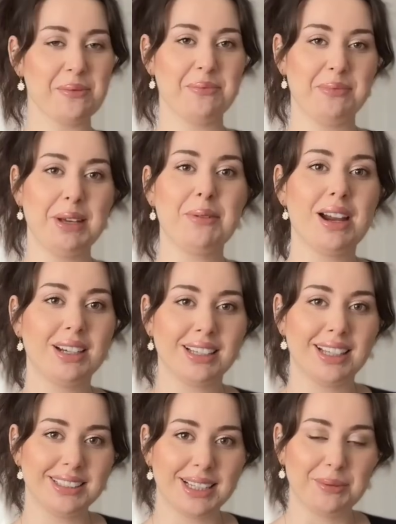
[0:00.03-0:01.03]
Merhaba
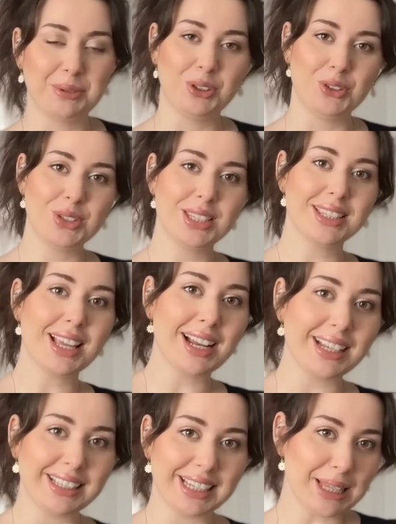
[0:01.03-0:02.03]
arkadaşlar. Bugün
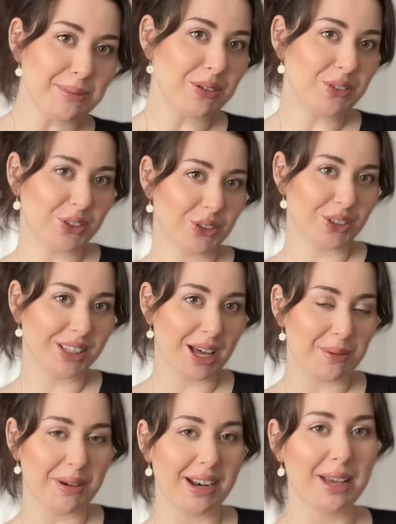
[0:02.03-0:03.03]
sizlerle yeni bir videoda
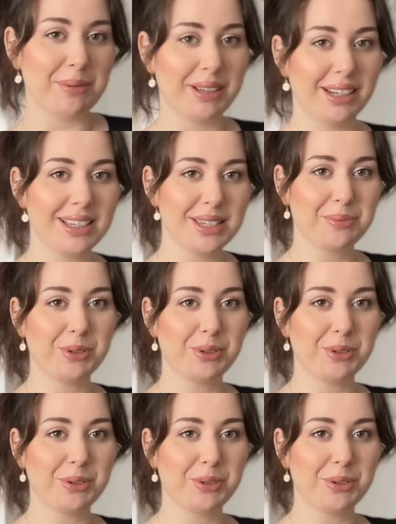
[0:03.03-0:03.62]
daha beraberiz.